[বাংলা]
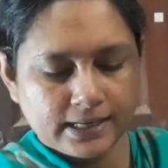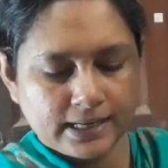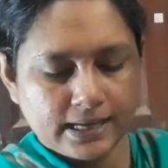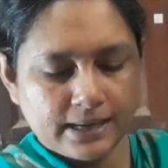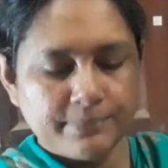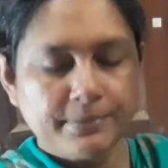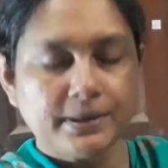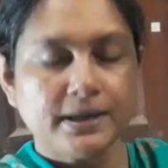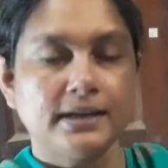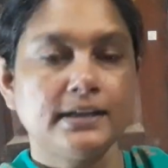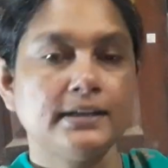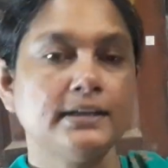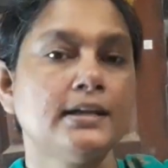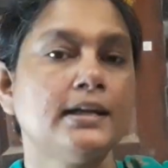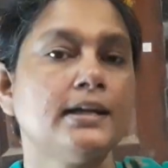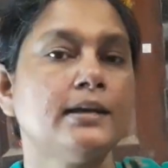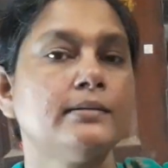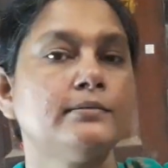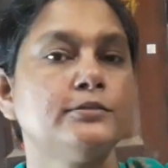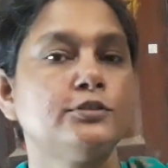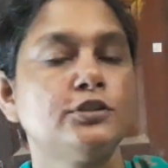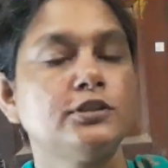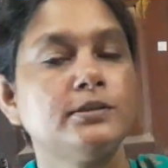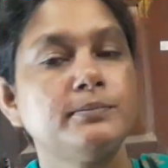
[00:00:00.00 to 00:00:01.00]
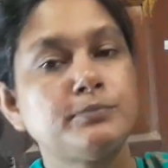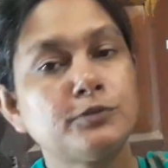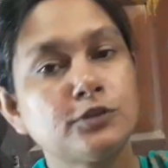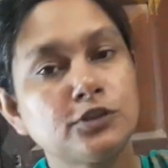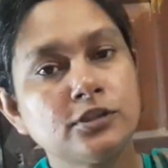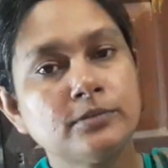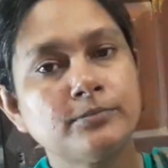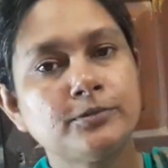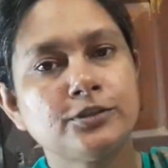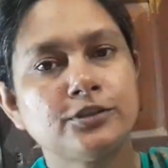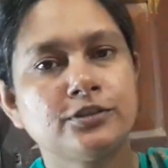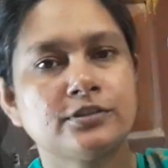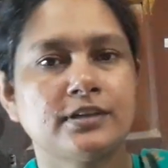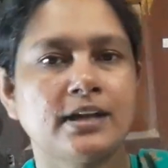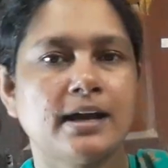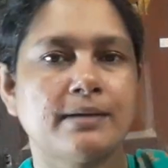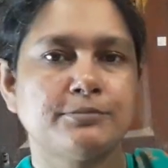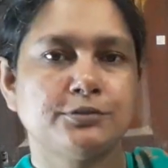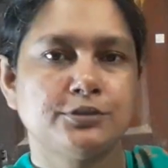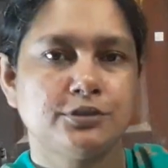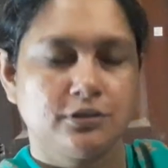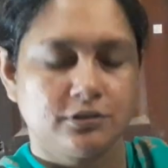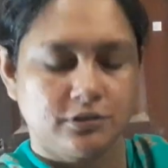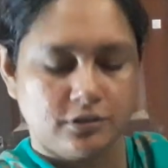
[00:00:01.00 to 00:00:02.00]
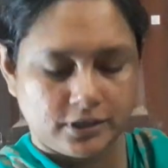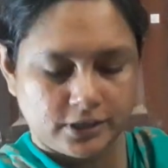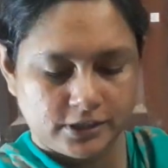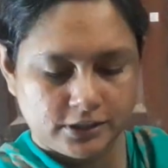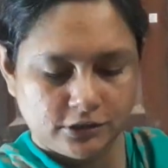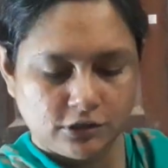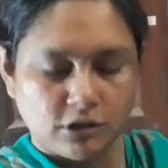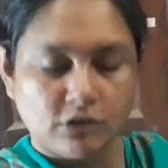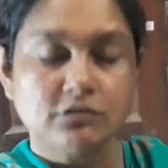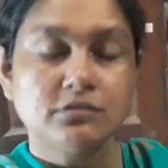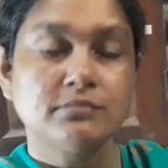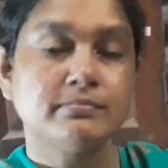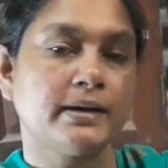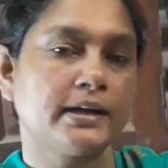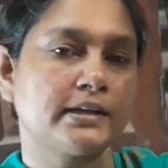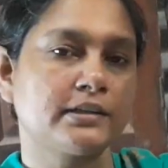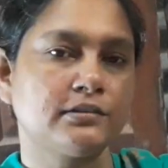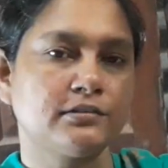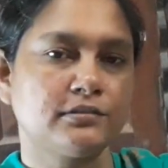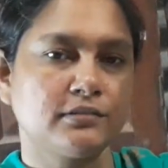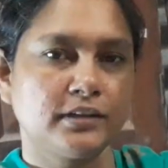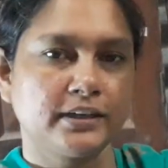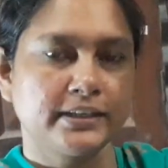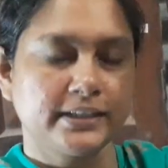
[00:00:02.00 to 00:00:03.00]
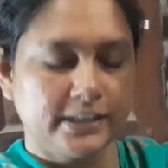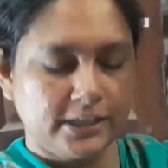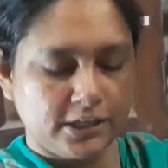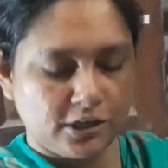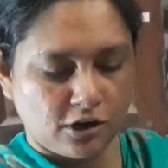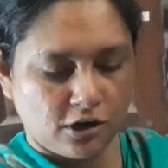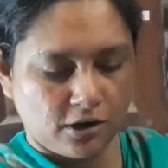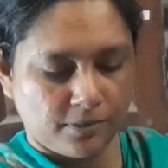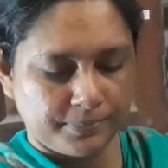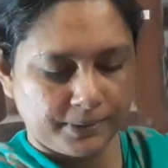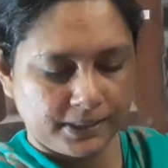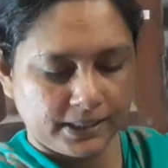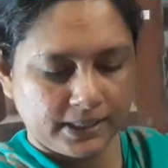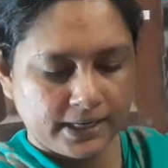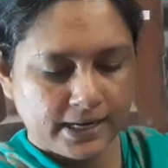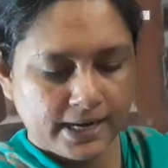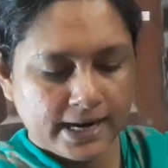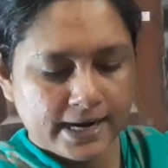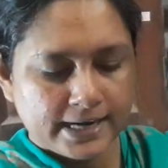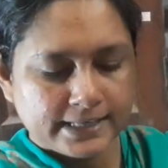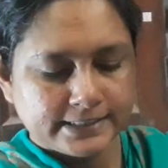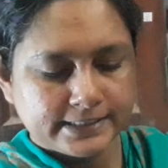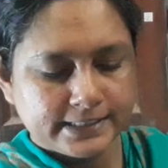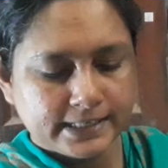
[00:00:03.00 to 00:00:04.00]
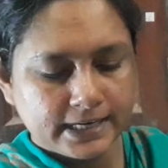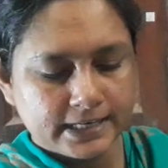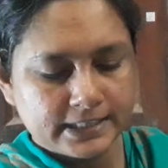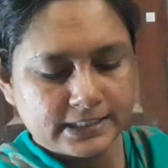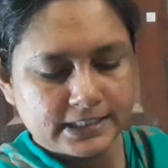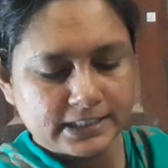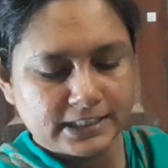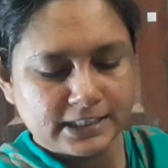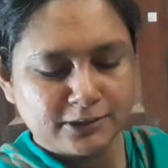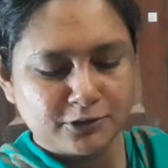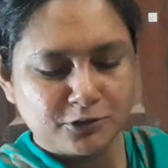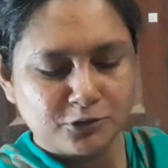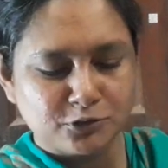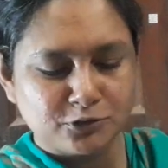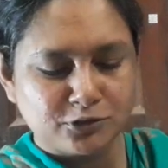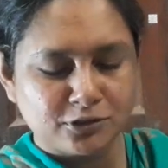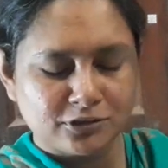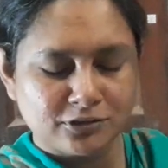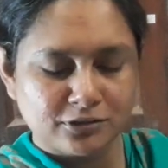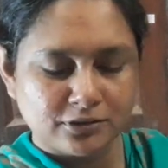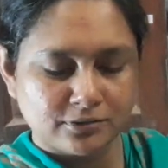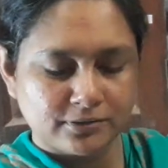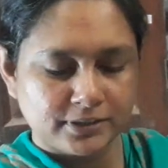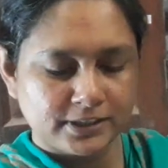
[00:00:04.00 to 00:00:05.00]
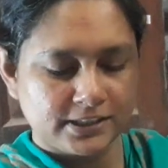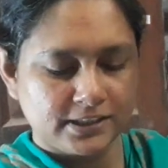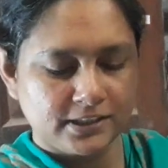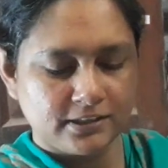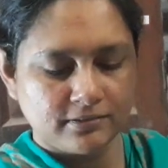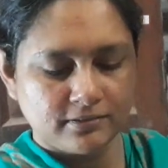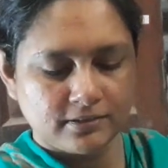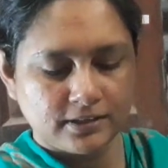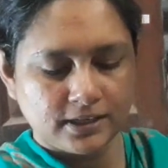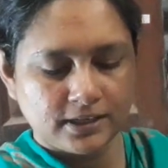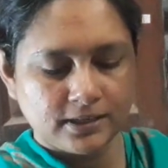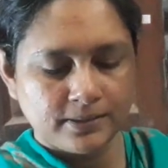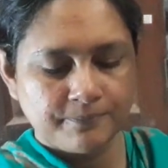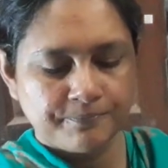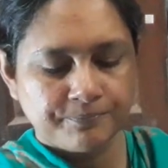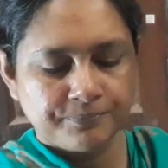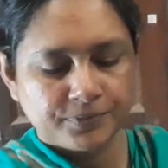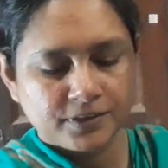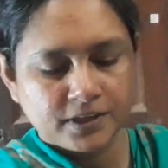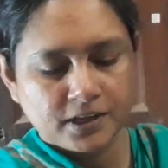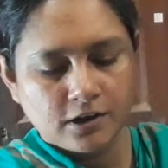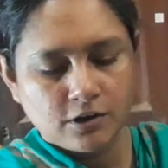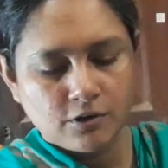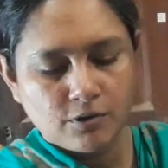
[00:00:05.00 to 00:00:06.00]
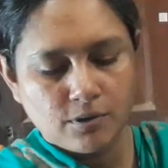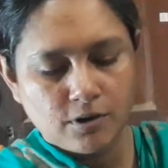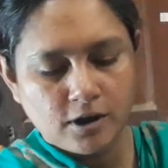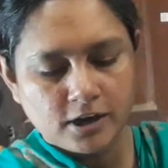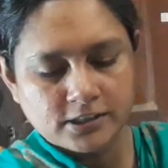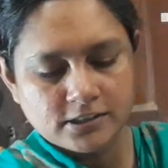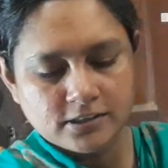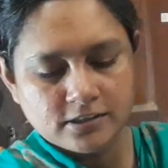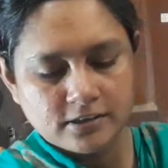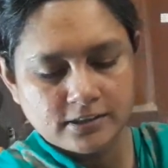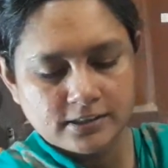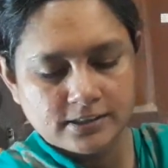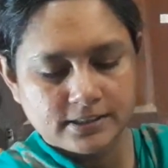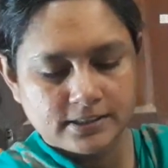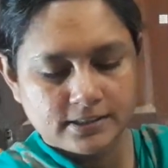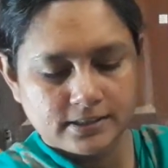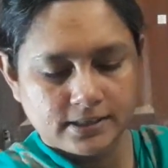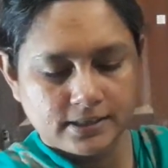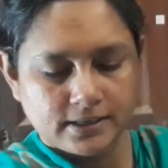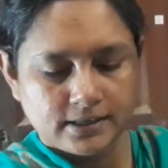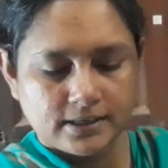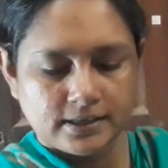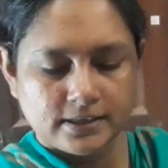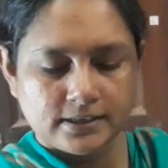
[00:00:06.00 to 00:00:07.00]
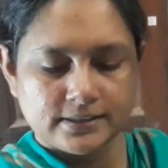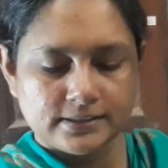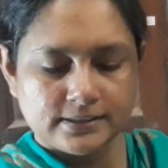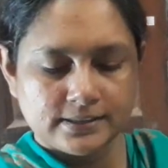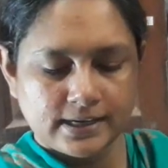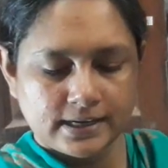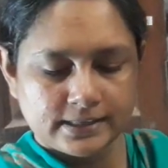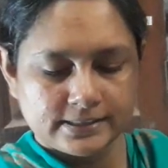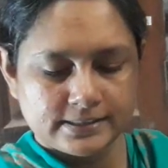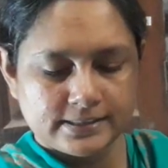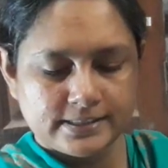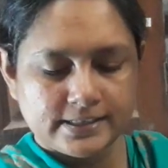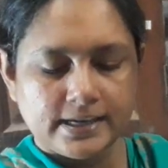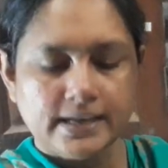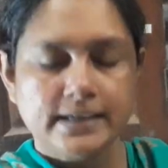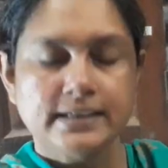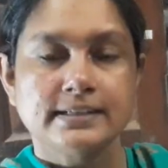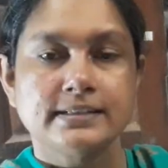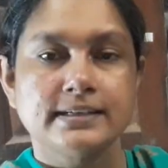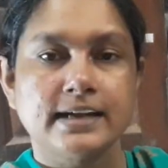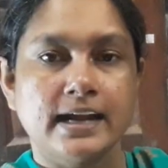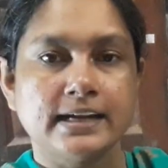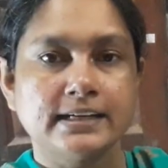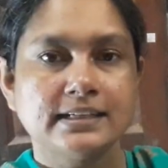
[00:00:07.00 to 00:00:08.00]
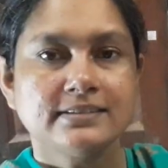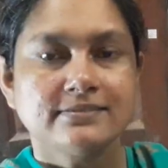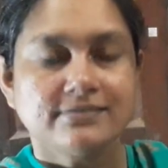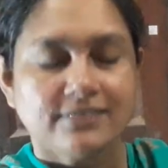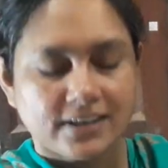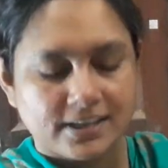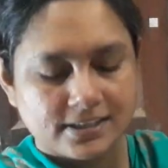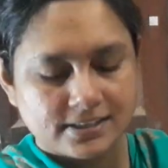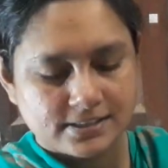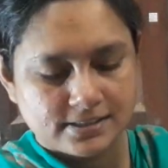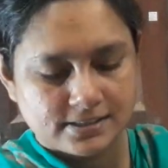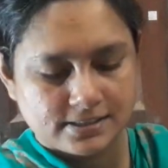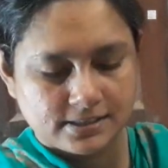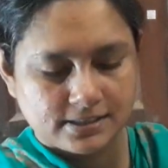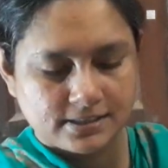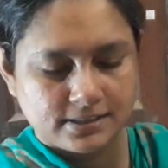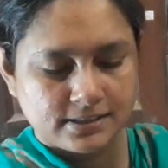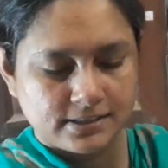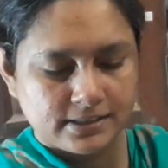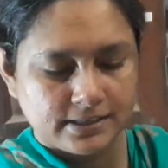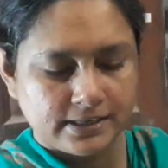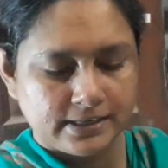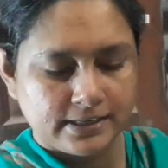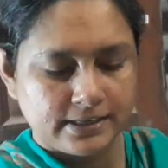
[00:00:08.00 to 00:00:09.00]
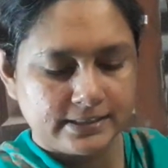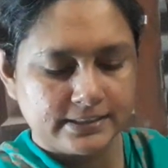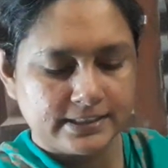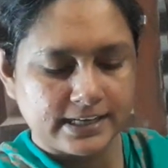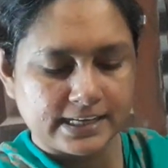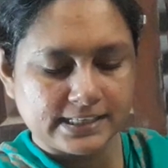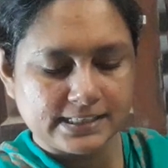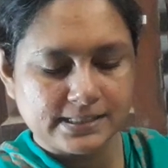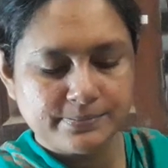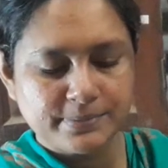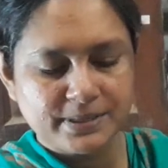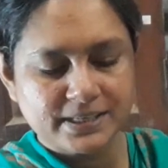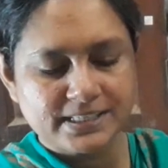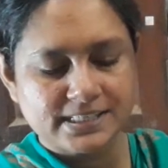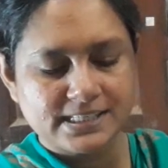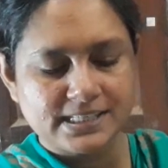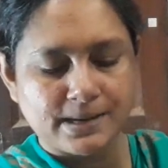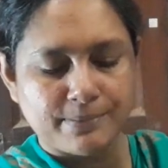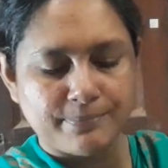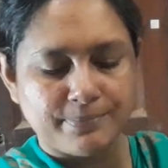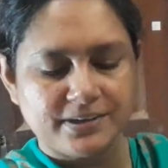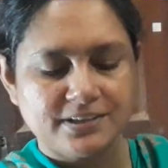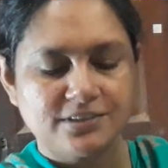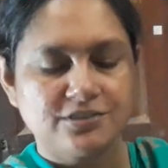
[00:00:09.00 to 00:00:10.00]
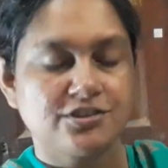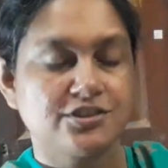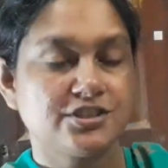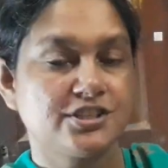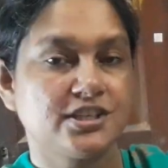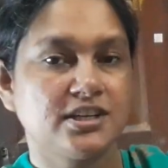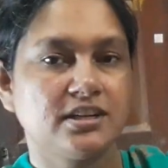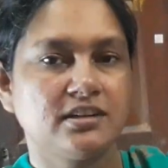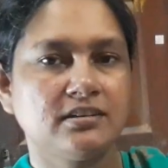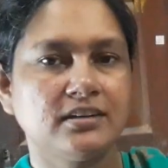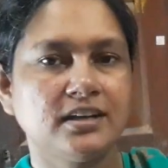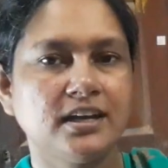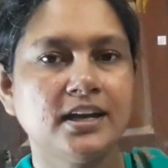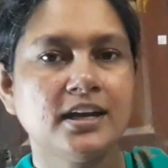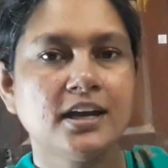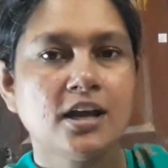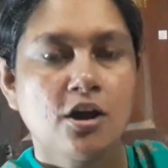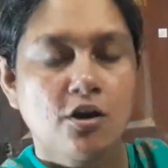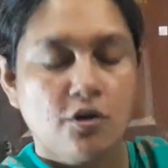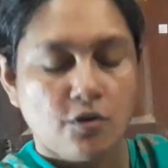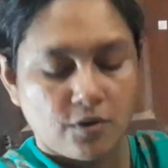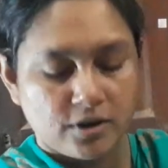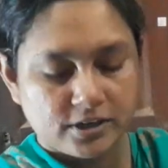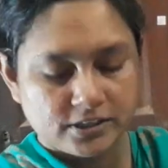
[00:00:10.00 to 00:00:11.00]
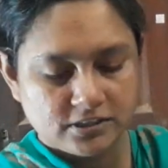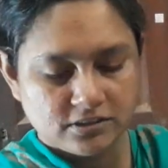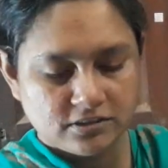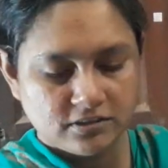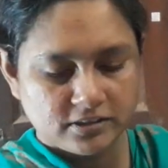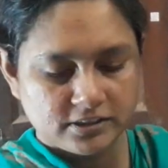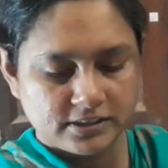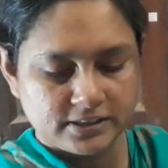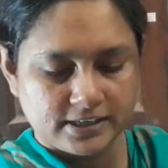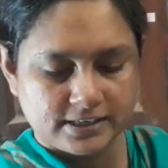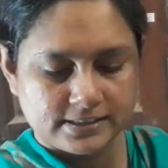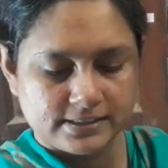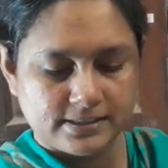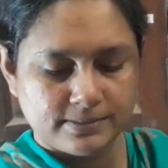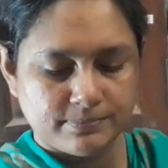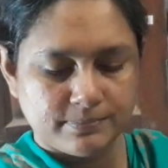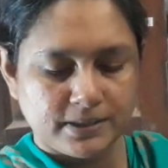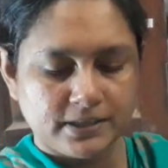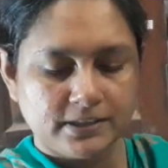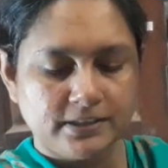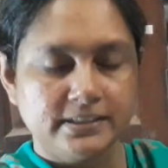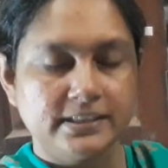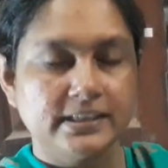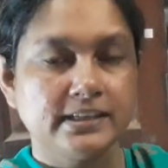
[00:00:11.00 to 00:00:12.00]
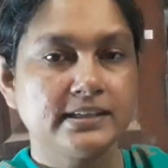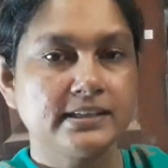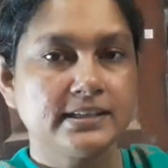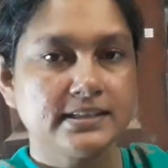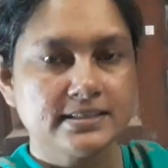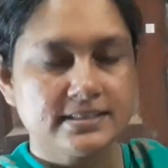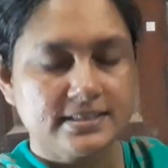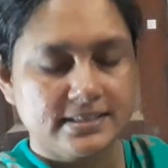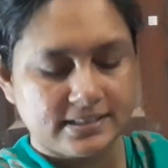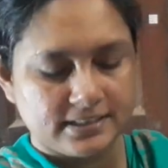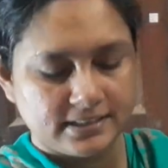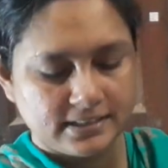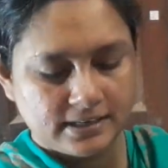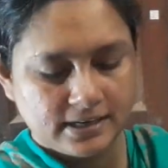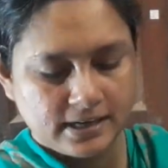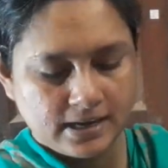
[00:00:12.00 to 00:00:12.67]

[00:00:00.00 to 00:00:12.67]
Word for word: এবার যদি প্রশ্নবোধক না বোধক হয় তখন বাক্যগুলো কি হবে ট্রেনটি কি দ্রুত দৌড়েছিল না ওয়াজ নট দ্য ট্রেন রানিং ফাস্ট নাসিমা কি চাপান করছিল না ওয়াজ নট নাসিমা ড্রিঙ্কিং টি